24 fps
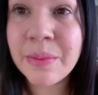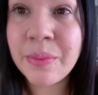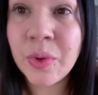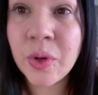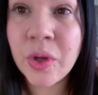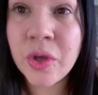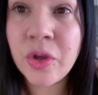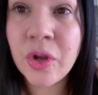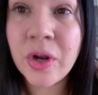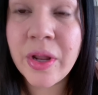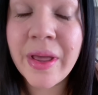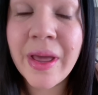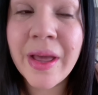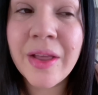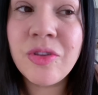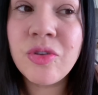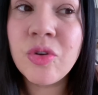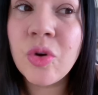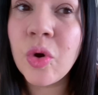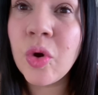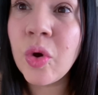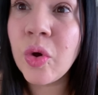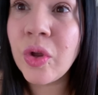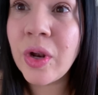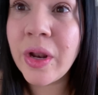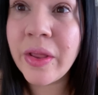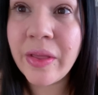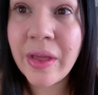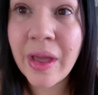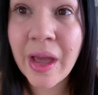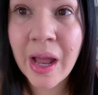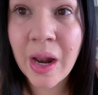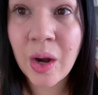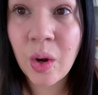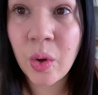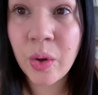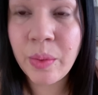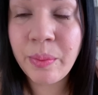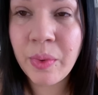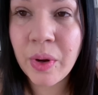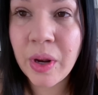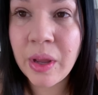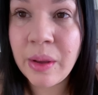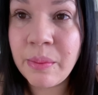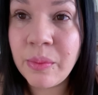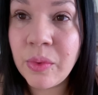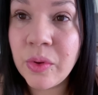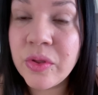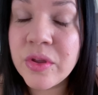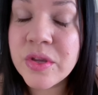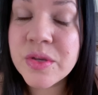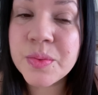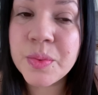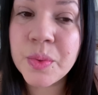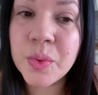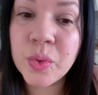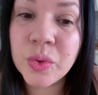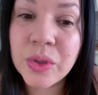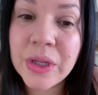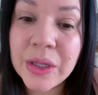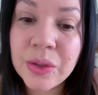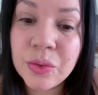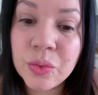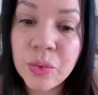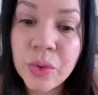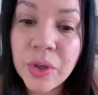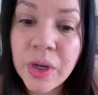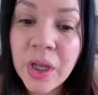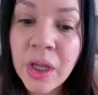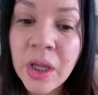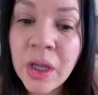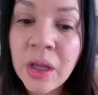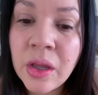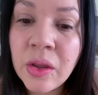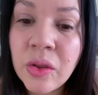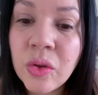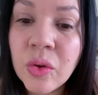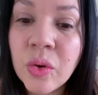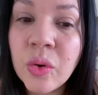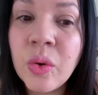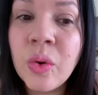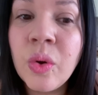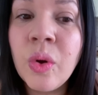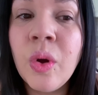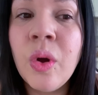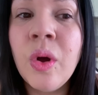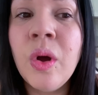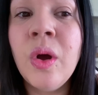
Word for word: porque yo le dije, yo le dije a Loy, por ejemplo, disfruta a tu niño,